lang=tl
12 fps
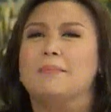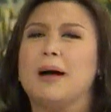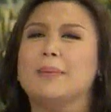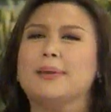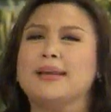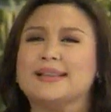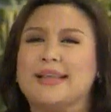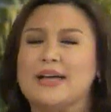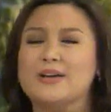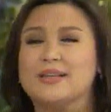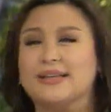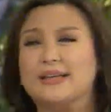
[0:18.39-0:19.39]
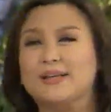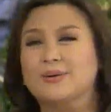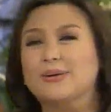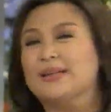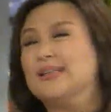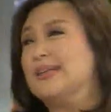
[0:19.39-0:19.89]
Mabalik tayo sa
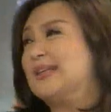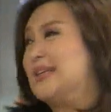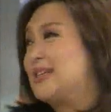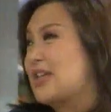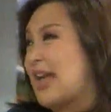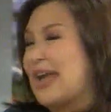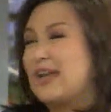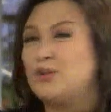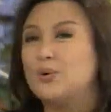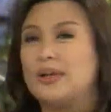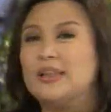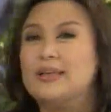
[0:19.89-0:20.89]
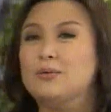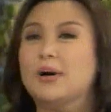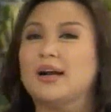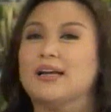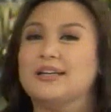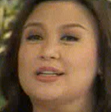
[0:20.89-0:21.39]
tanong kanina, Shine, nung
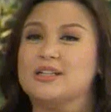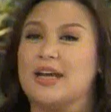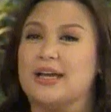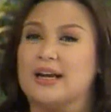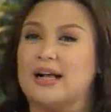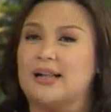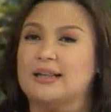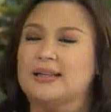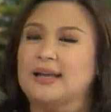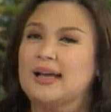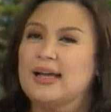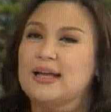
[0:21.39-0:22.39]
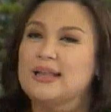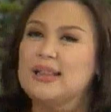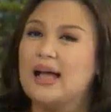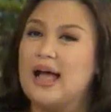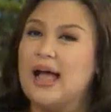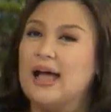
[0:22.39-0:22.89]
iniwang ka ni Gerald,
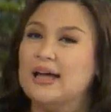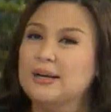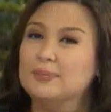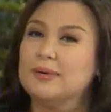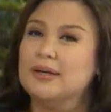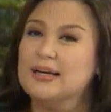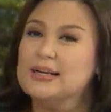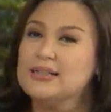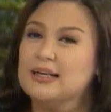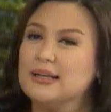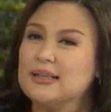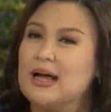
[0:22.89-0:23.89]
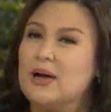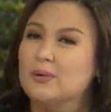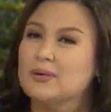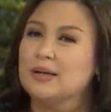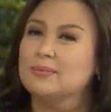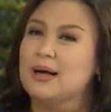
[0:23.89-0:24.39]
nakahanap ka ng isang
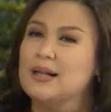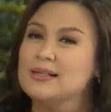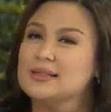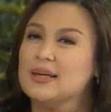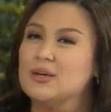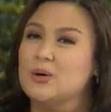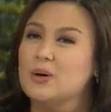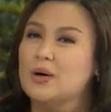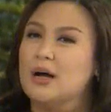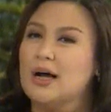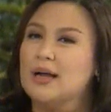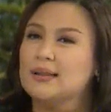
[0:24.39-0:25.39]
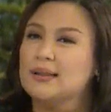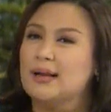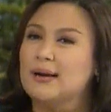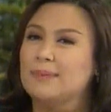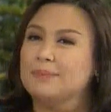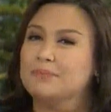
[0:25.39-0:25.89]
taong nagmahal sa'yo at
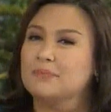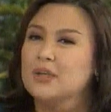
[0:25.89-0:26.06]
um,